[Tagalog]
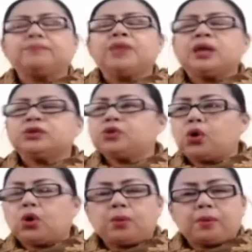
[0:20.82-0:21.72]

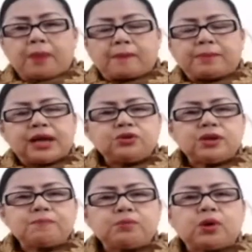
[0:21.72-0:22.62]
So, abangan nyo
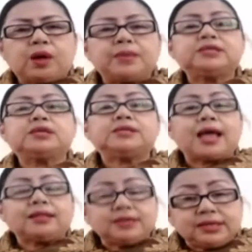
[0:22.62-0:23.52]
din po kami sa
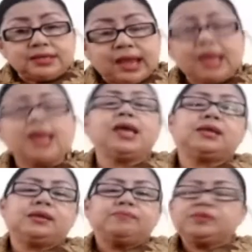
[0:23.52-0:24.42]

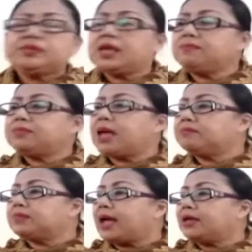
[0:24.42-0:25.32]
Saturday. Same
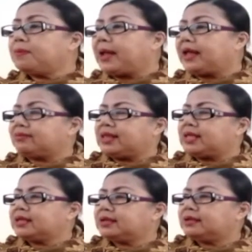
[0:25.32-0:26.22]
time tayo,
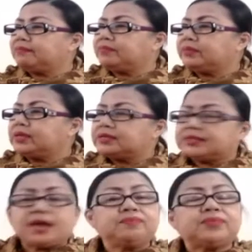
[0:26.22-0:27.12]
Patrick. Aba.
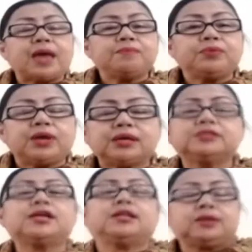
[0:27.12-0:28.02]
Same time po ng
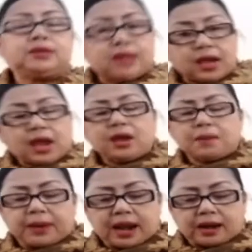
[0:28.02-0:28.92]
Saturday ay
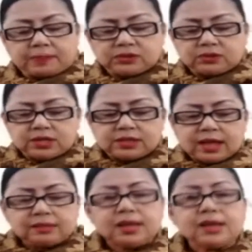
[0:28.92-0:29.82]
ipalalabas ulit
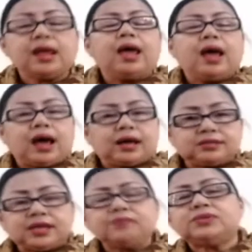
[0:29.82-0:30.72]
natin ang
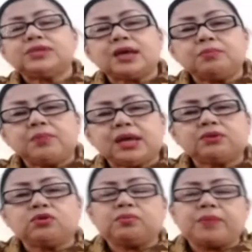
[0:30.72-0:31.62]
same
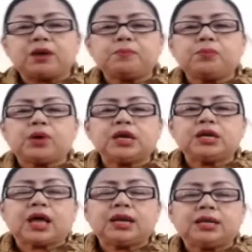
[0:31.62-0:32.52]
segment. Kung meron po
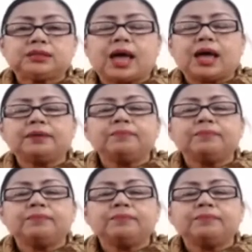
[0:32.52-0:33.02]
kayo nakaligtaan,